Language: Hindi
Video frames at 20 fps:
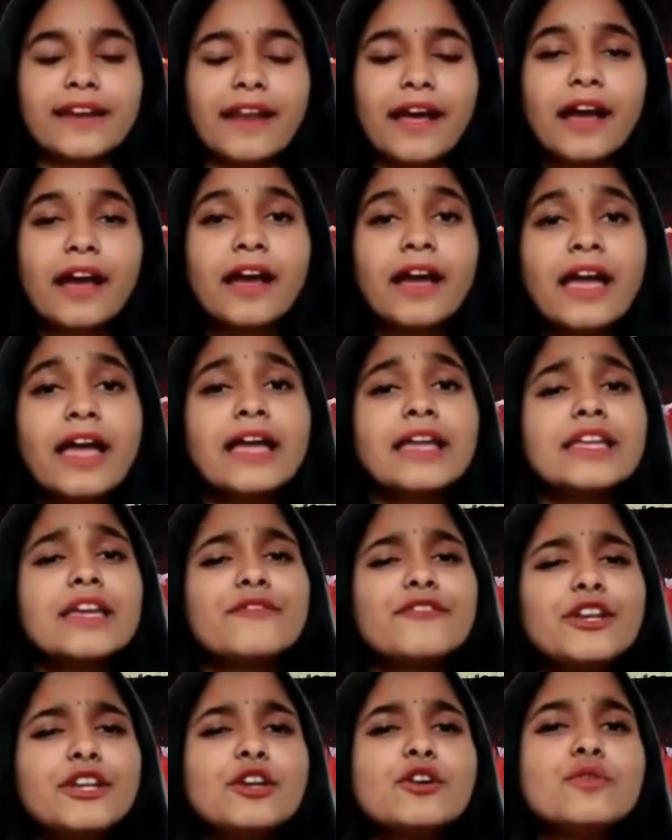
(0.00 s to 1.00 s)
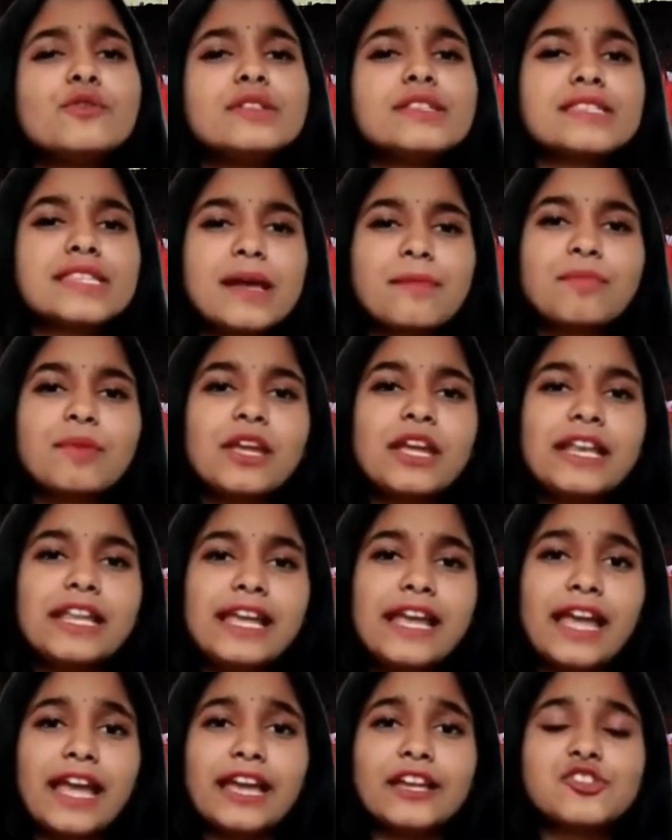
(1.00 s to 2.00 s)
करना ये वीडियो उन सब के
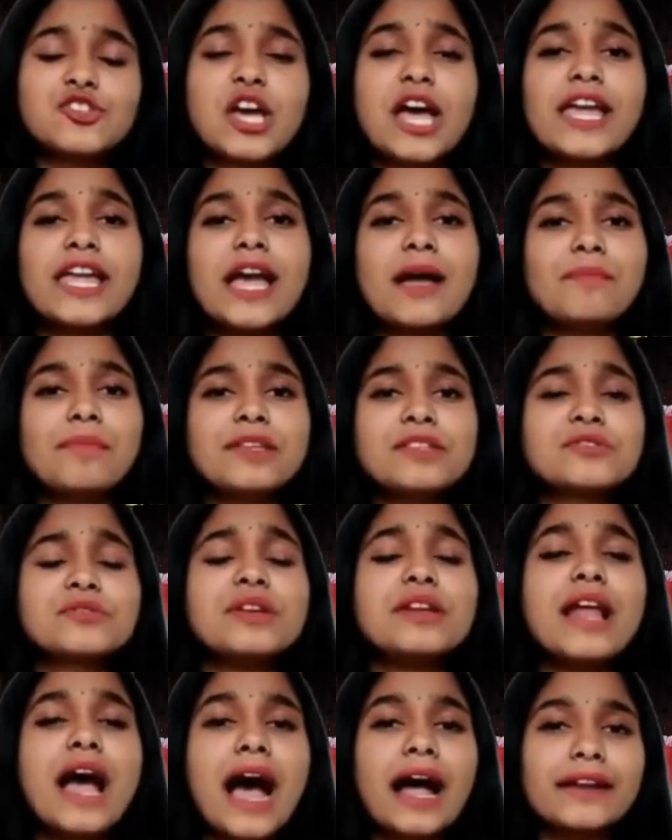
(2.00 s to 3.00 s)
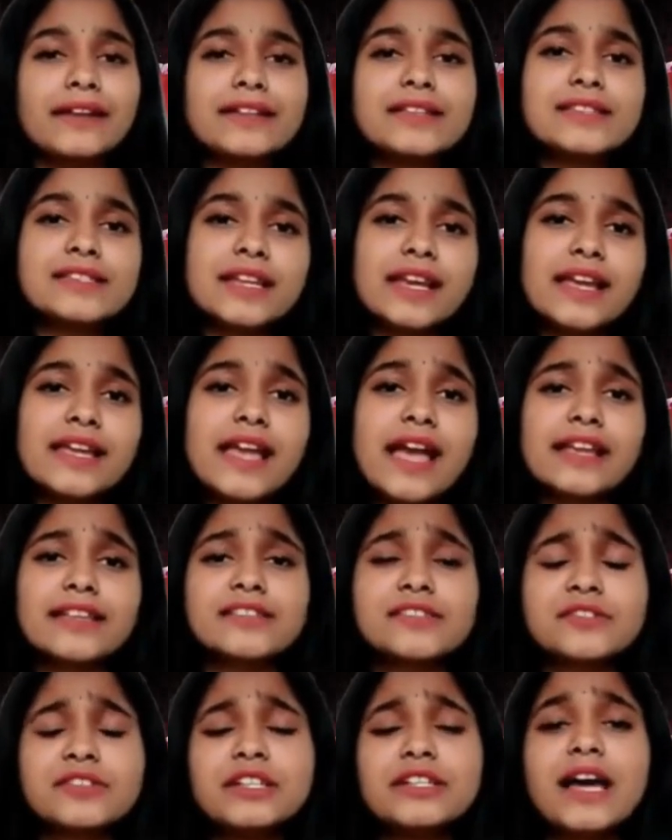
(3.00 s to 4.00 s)
लिए है चाहे आप एक स्ट्रीट आर्टिस्ट है या
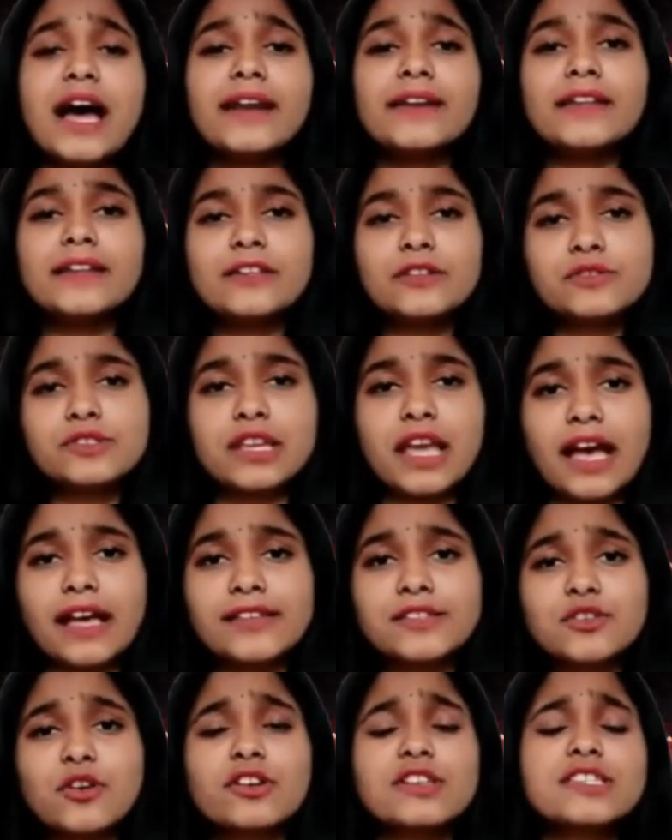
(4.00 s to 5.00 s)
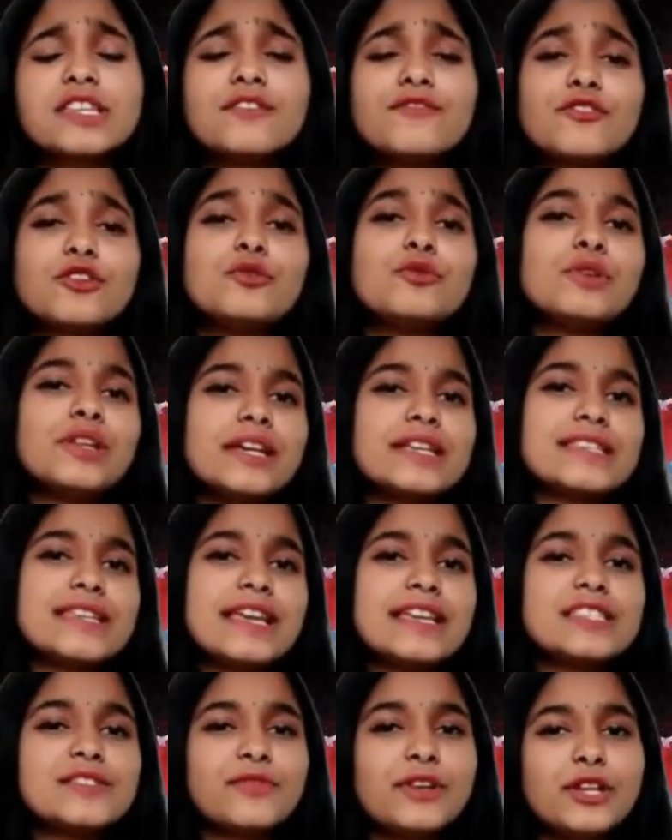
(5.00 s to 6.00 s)
एक स्ट्रीट आर्ट इंडस्ट्रियास्ट और सिर्फ क्यूरियस
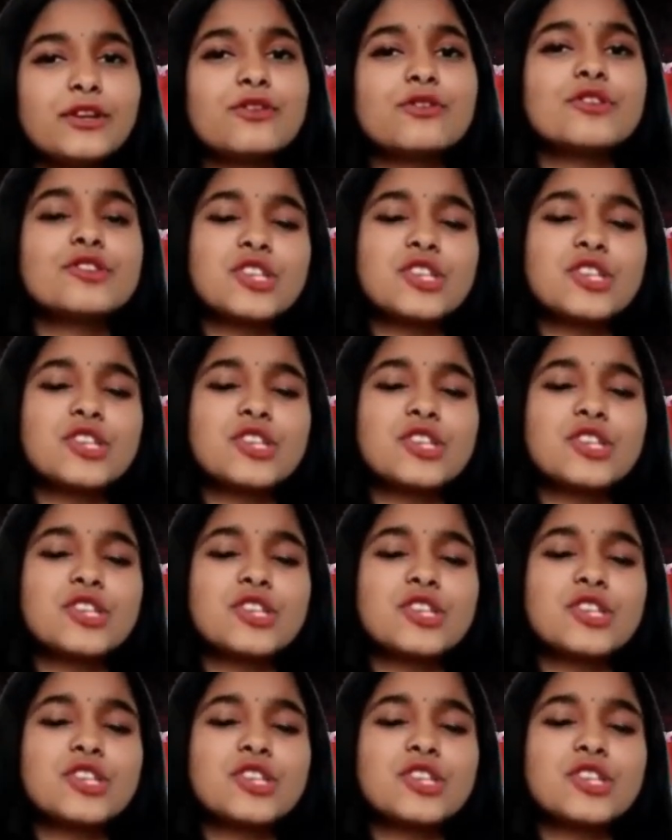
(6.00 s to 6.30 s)
है इस वीडियो